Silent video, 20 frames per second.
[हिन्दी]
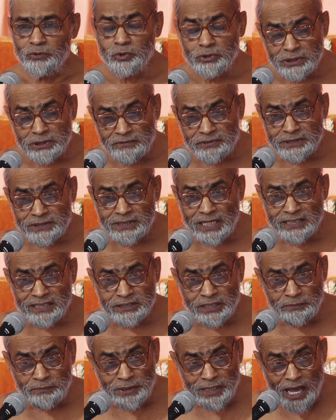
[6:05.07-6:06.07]
उस अवस्था
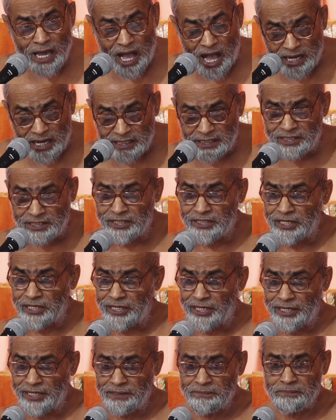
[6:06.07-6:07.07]
से भी आगे
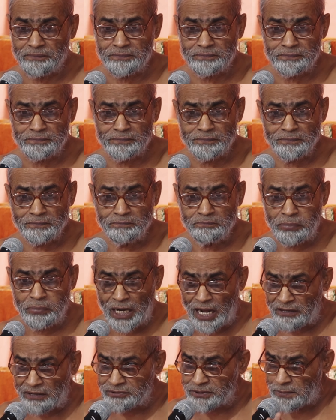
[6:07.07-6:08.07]
निकले
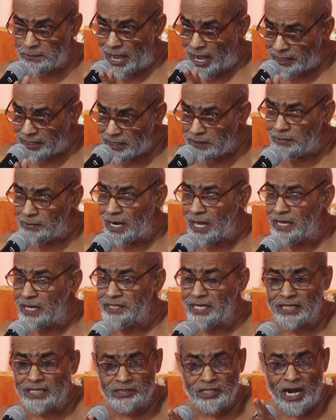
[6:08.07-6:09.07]
पड़ाव जब आगे बढ़ा
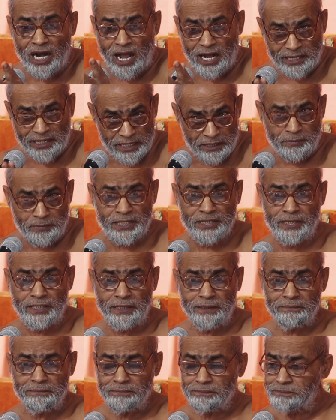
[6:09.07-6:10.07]
यात्रा आगे
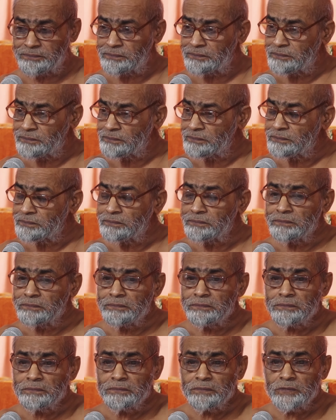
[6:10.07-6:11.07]
बढ़ी
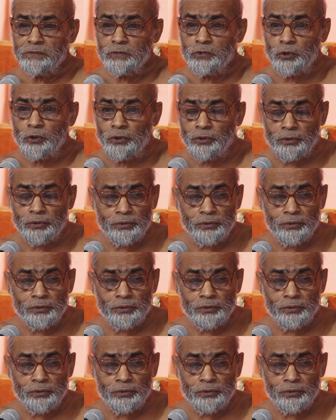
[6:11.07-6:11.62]
तो